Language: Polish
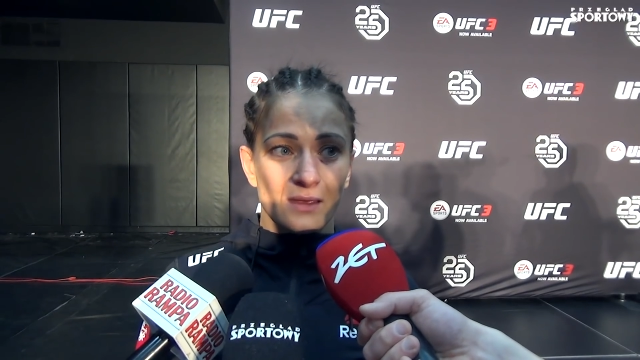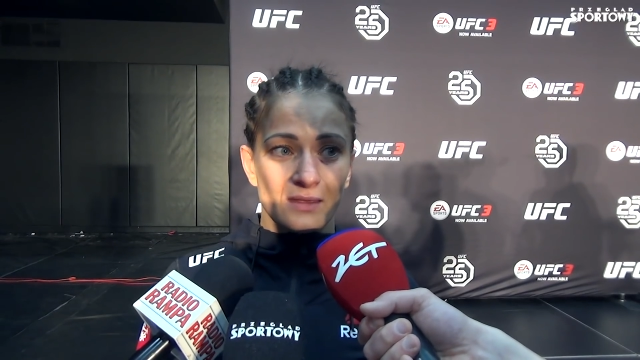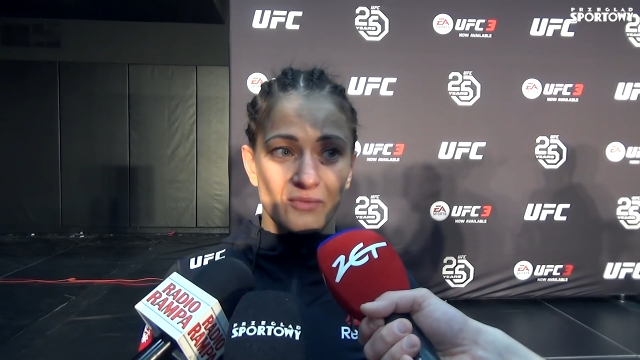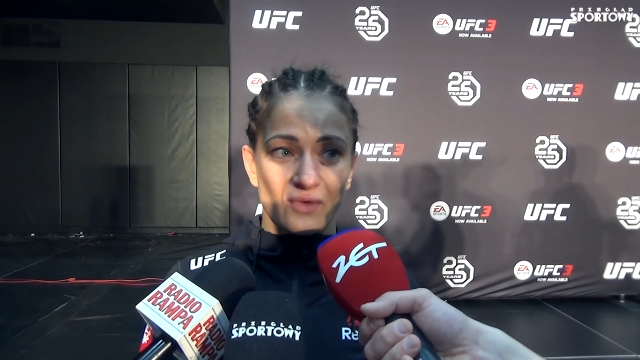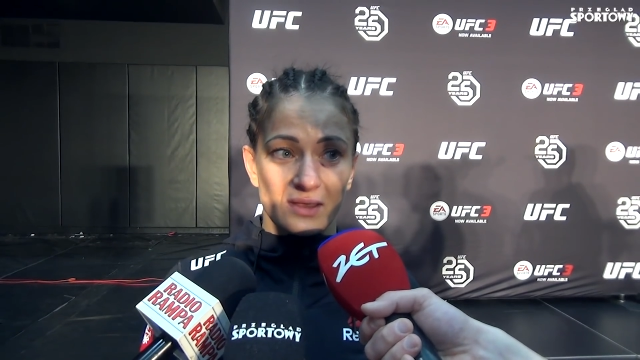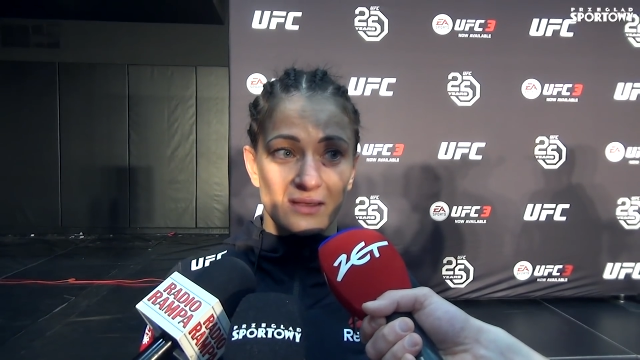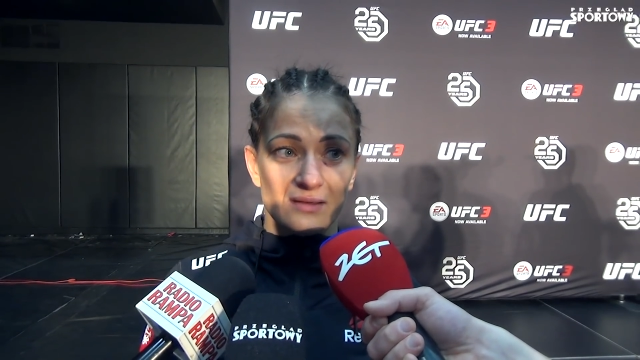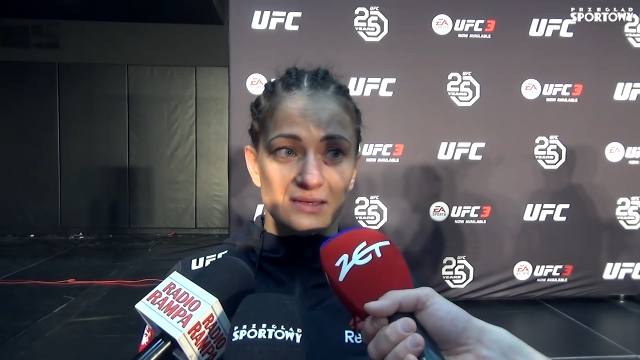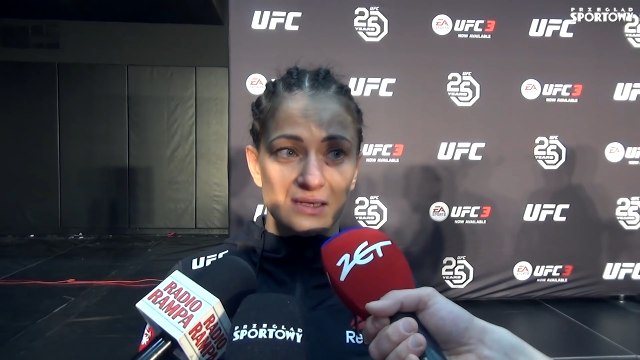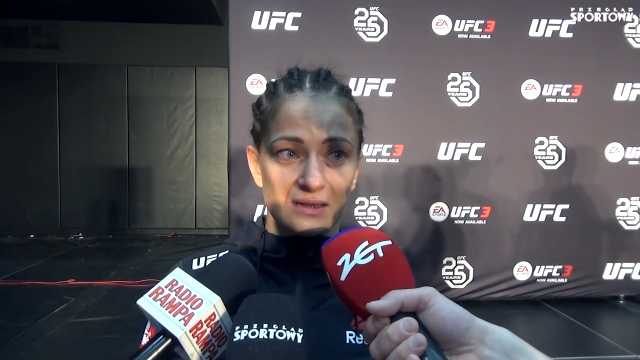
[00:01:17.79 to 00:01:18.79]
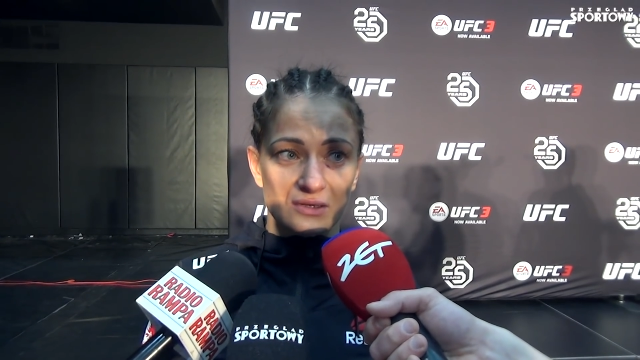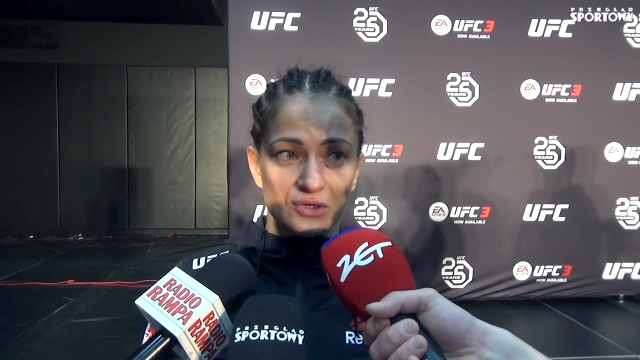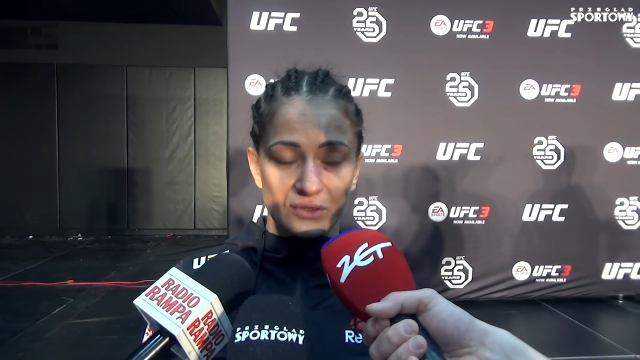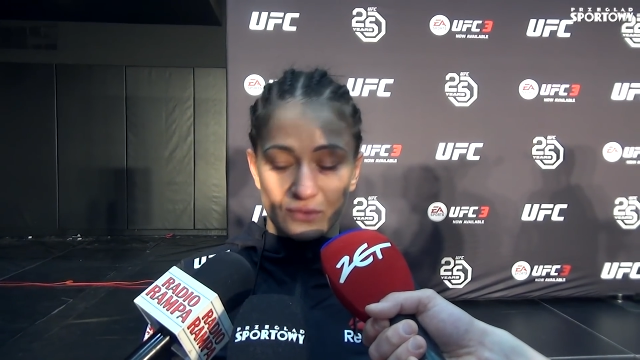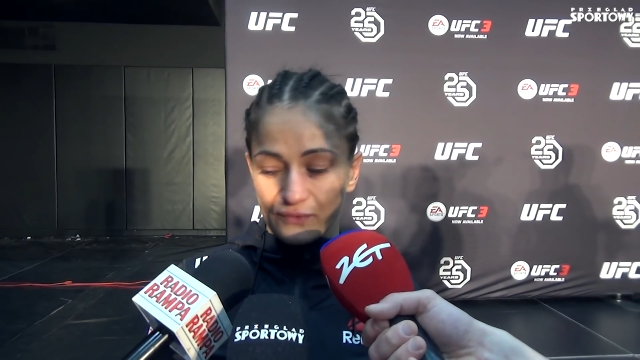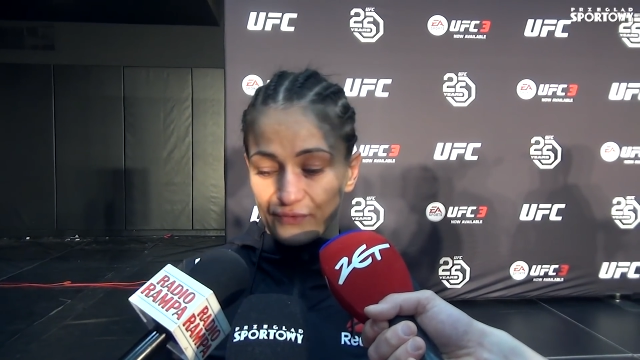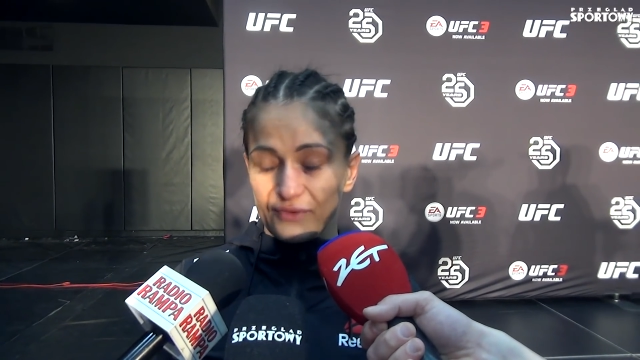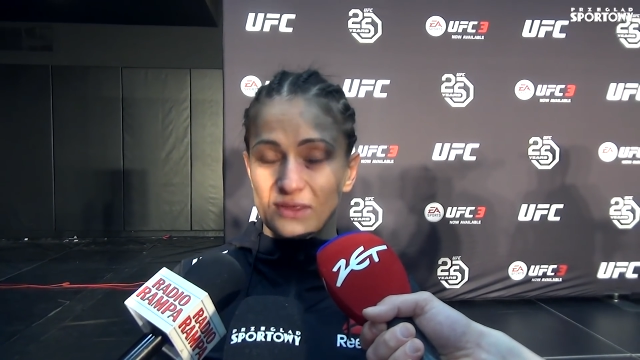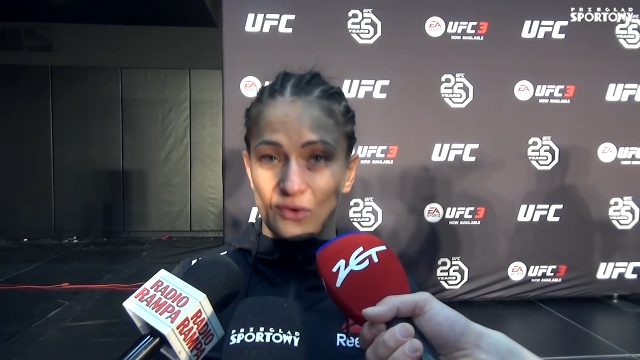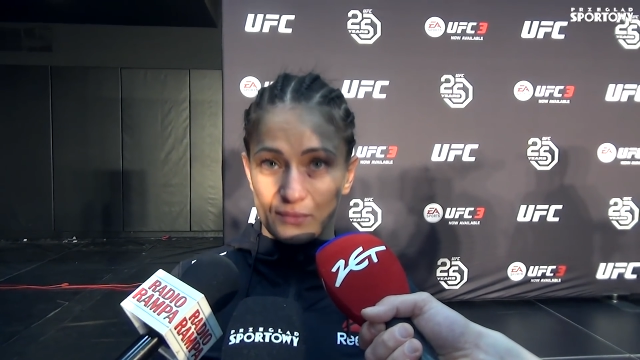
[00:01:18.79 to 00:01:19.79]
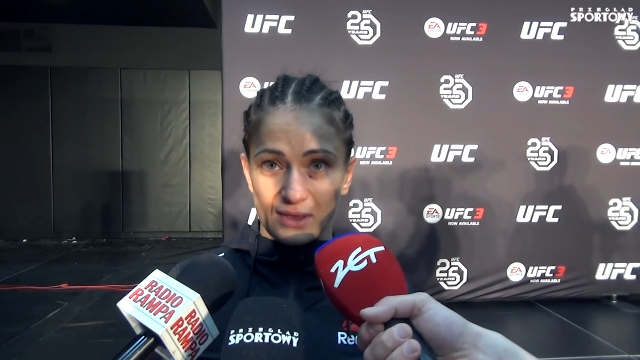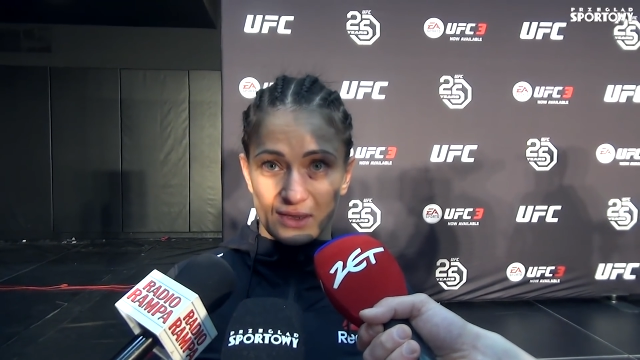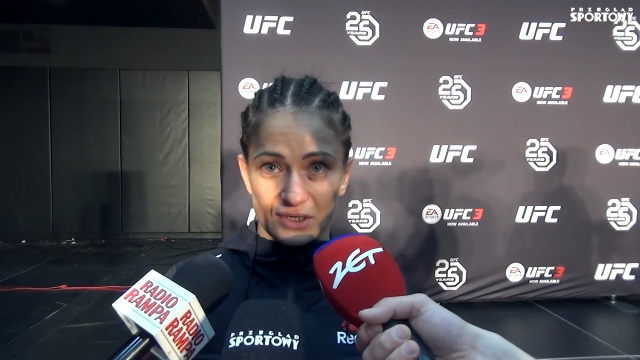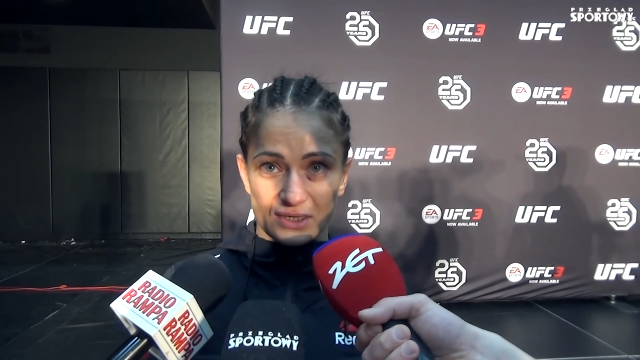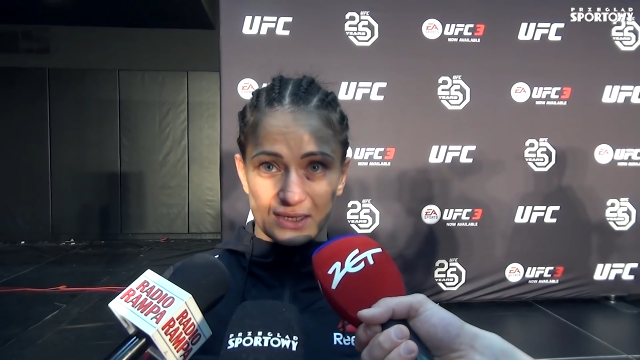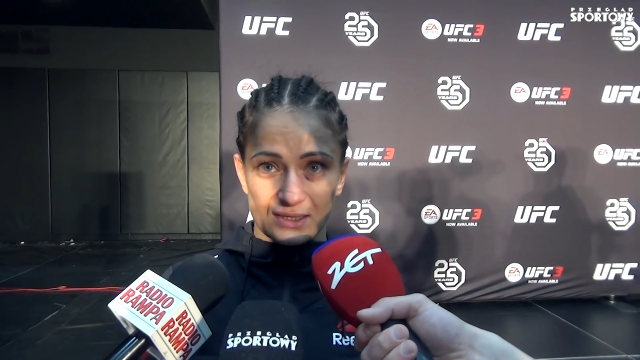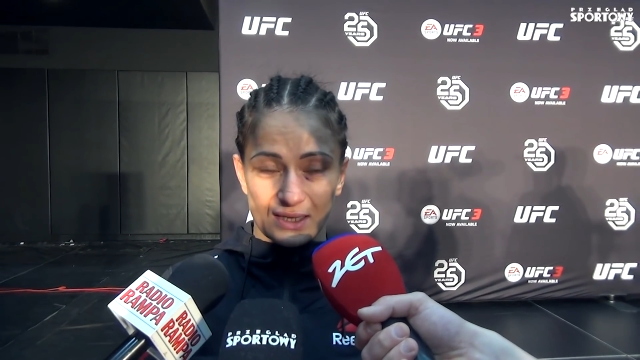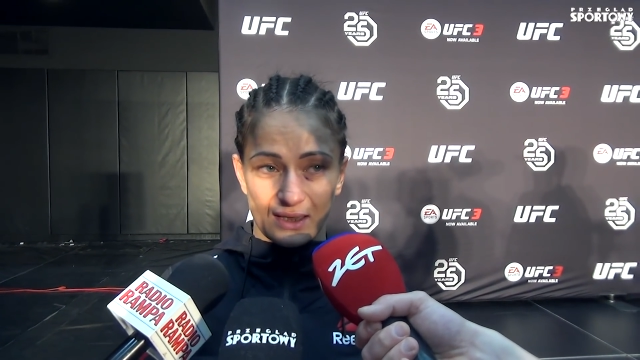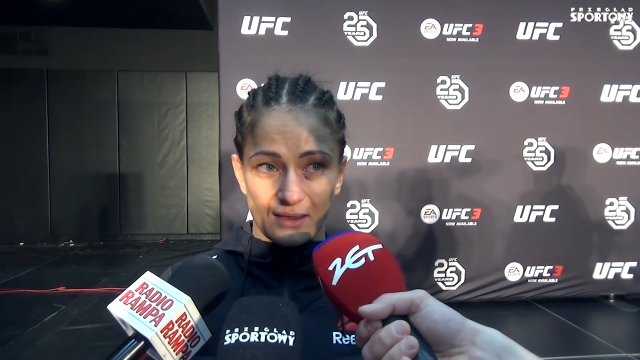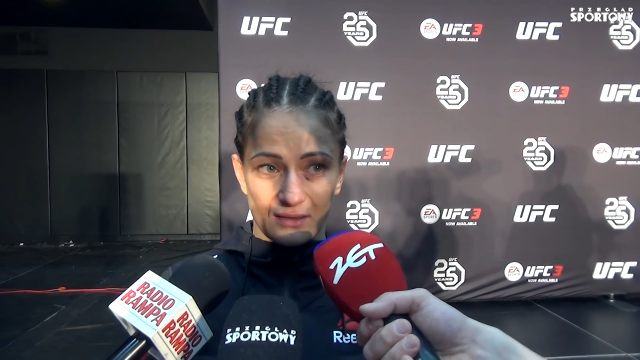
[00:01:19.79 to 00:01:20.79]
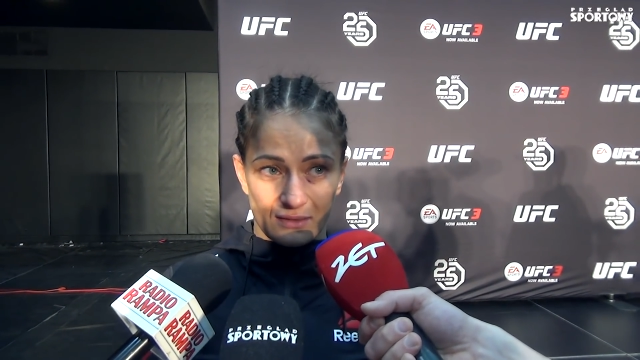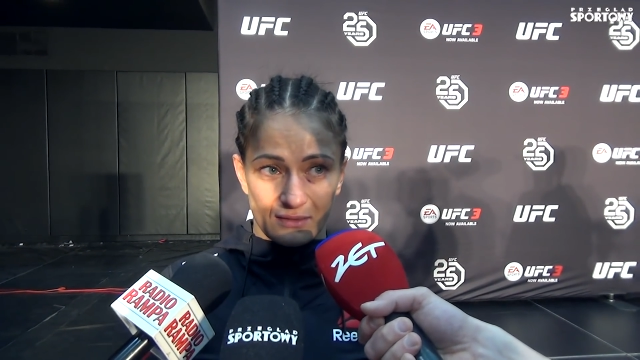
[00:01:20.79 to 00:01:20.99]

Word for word: Na przykład jeden z Irlandczyków widział mnie, że siedzę.